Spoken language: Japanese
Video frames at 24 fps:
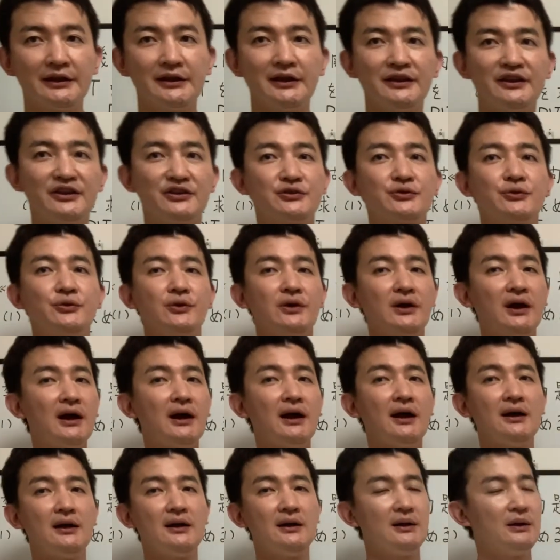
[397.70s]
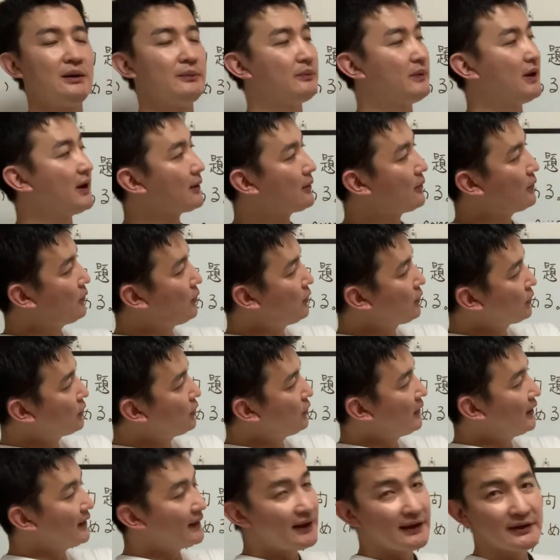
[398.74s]
たでしょうか。まあ、ここ
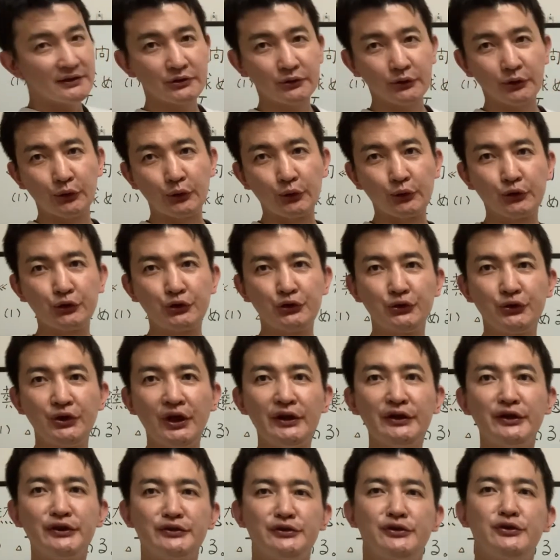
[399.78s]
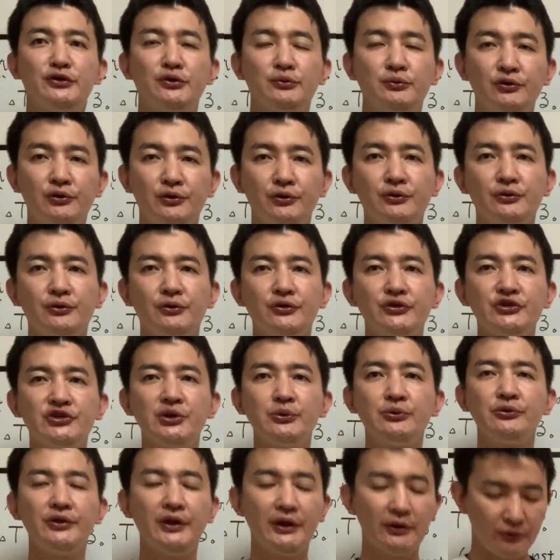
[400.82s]
はね、ちょっと特殊なんですけども、どうして
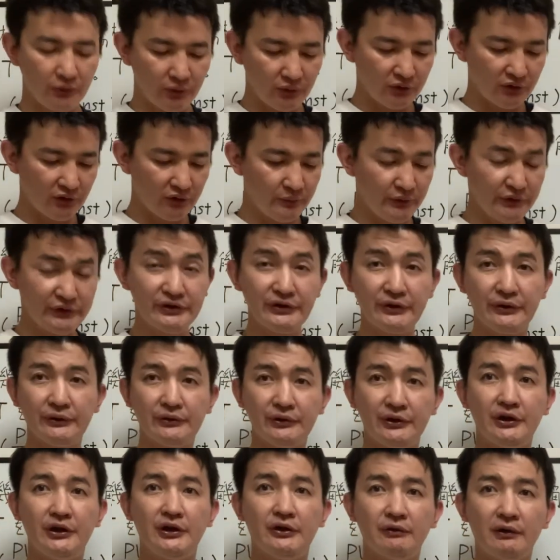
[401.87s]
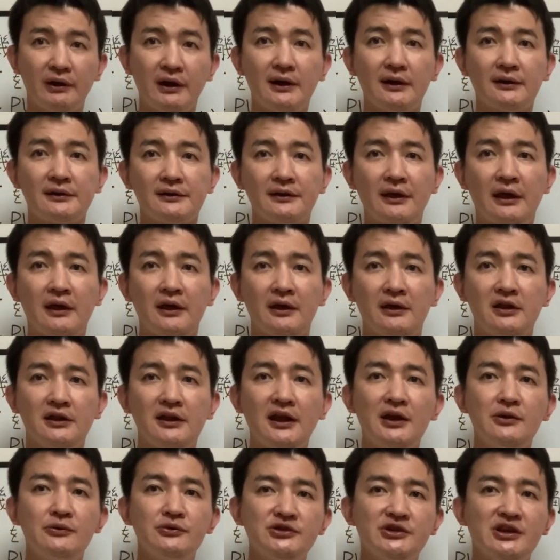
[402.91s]
もね、高校物理の時には、えー、機
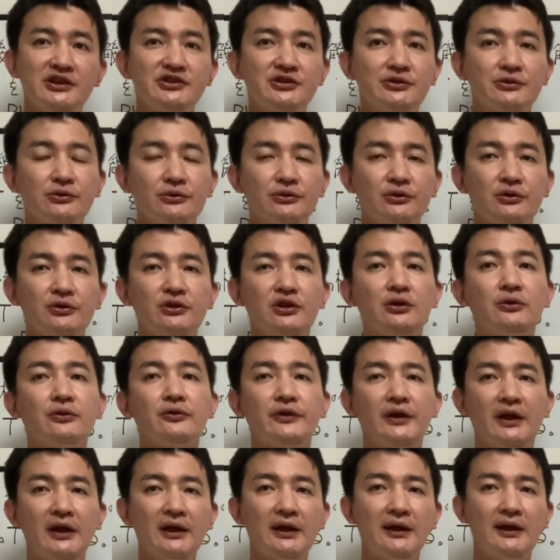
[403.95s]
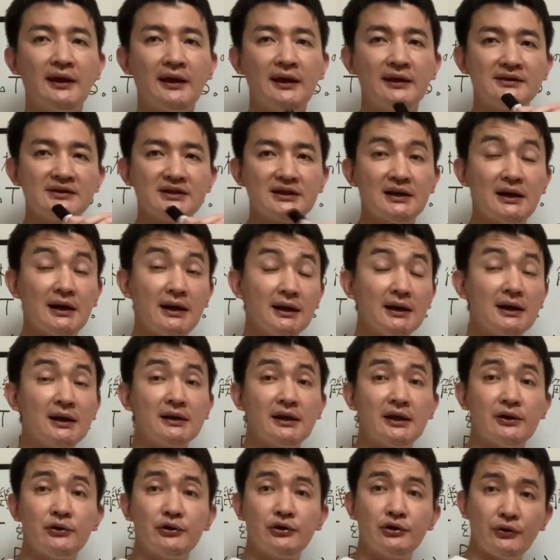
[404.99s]
体の下仕事っていうのをね、えー、力か
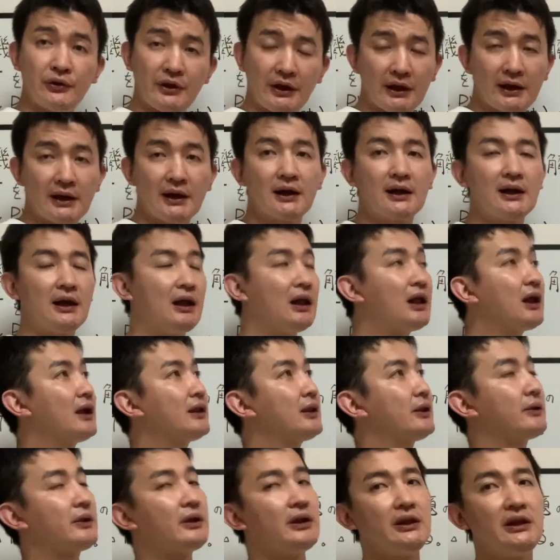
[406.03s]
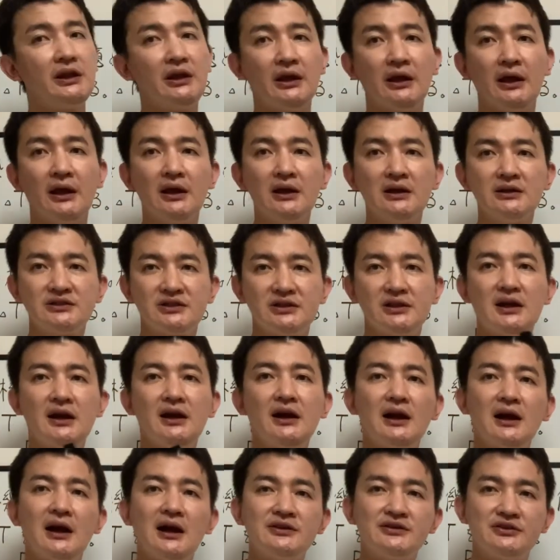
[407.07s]
ける距離から考えた時に、
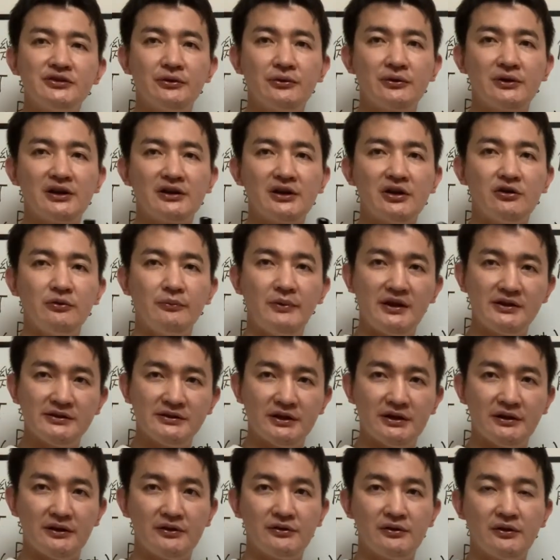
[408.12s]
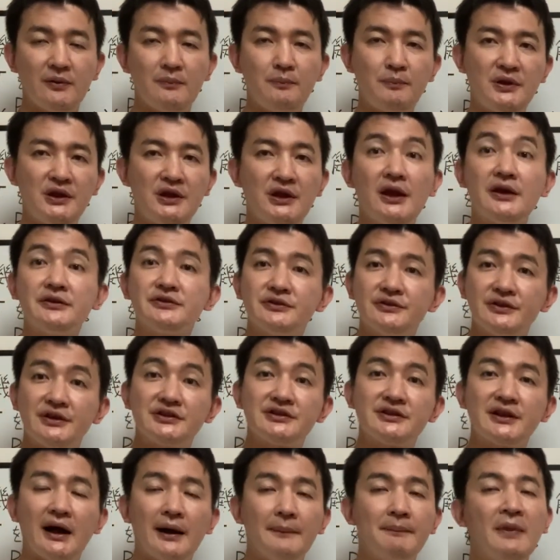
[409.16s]
力が圧力かける面積ですね、PS で
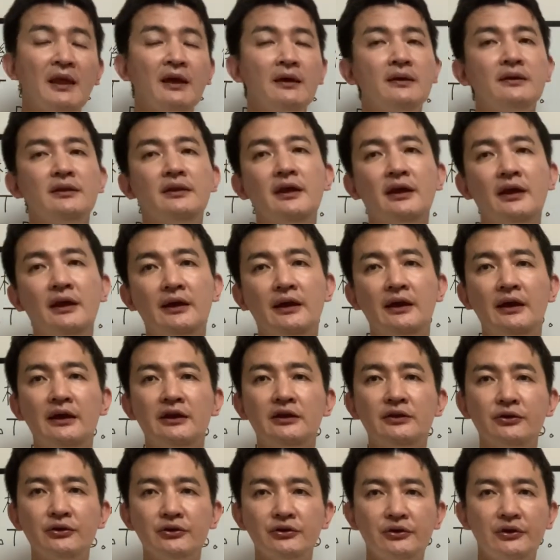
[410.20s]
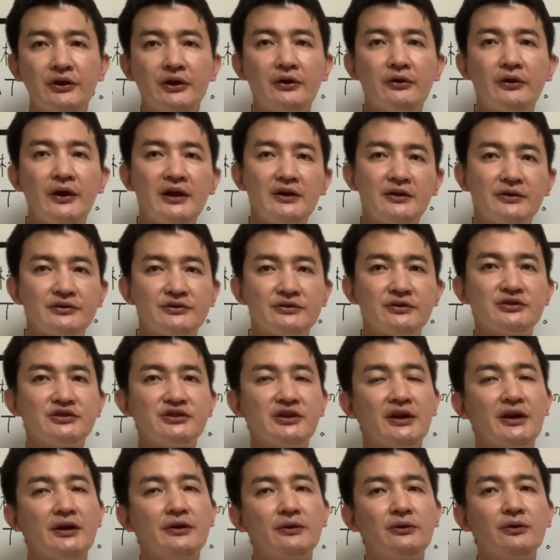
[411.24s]
した。で、移動距離を X として
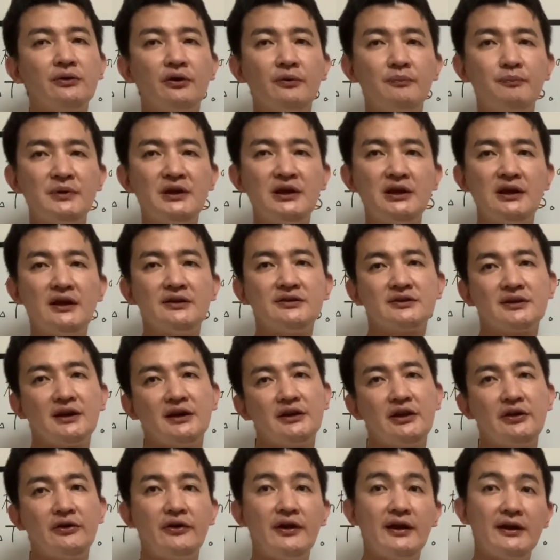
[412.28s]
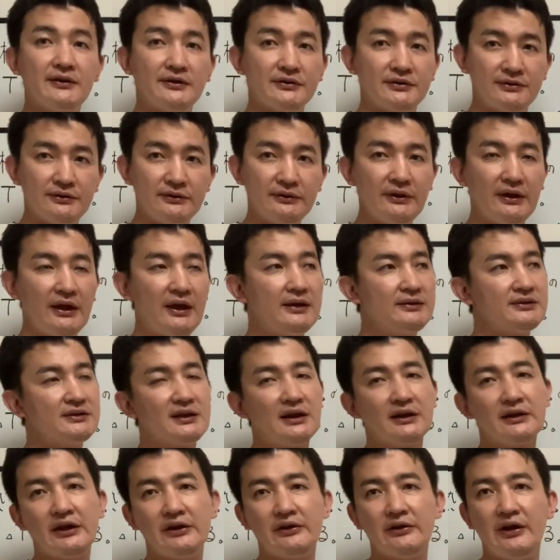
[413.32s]
あげると、PS かける X、S
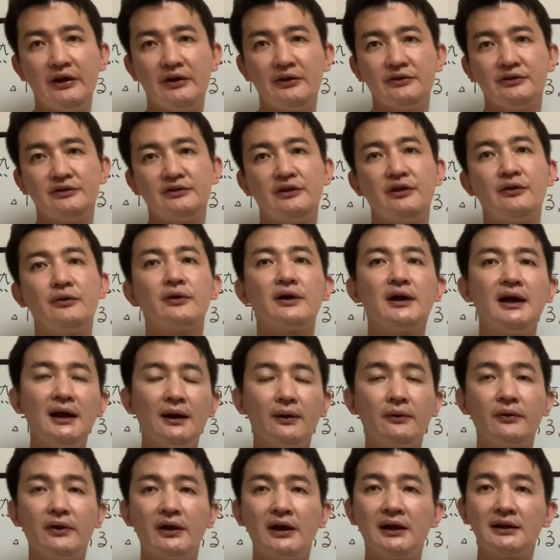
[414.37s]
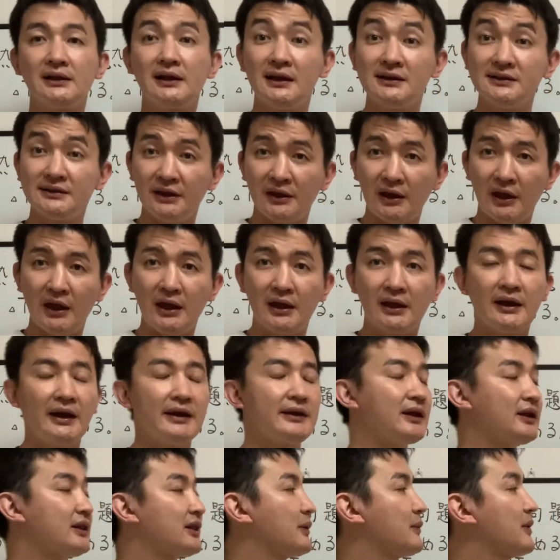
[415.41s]
かける X っていうのが、これが体積変化に
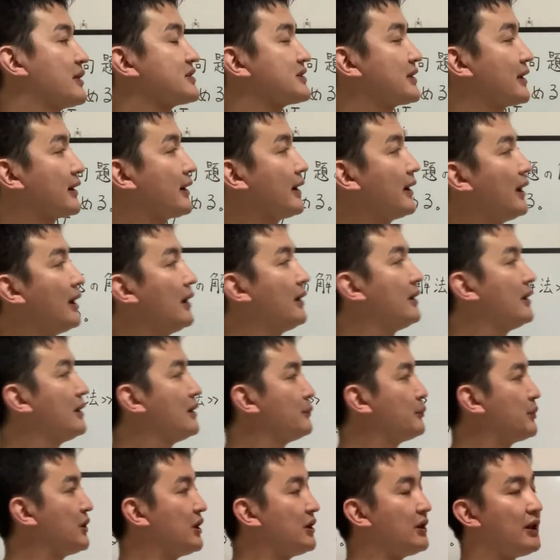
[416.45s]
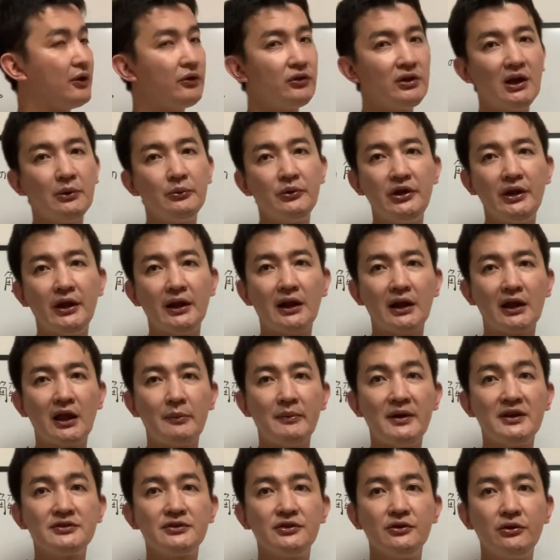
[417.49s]
なってましたから、P デルタ V でかけ
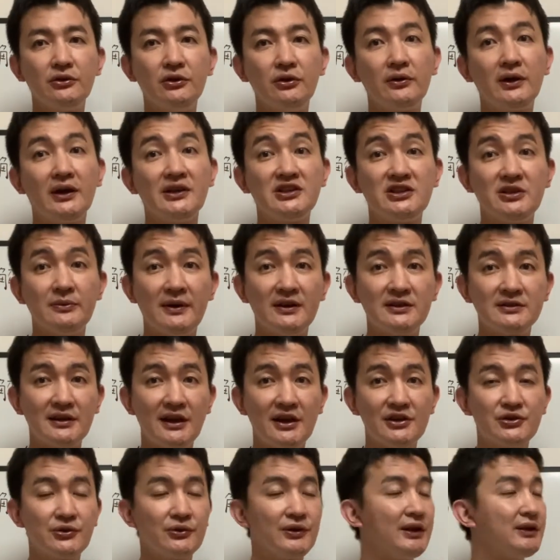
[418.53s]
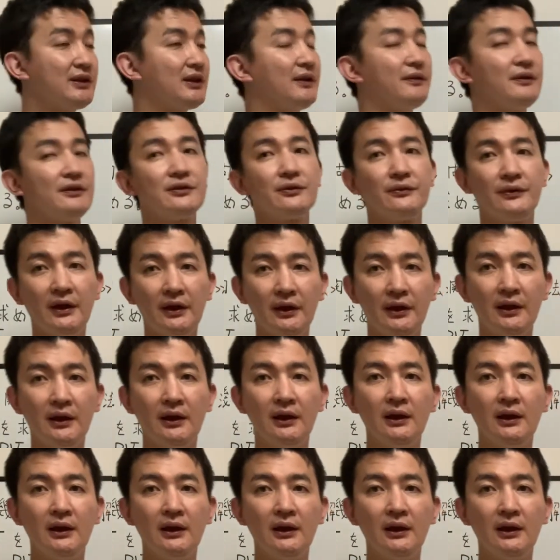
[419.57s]
ますよっていうのが一番最初だったんですよね。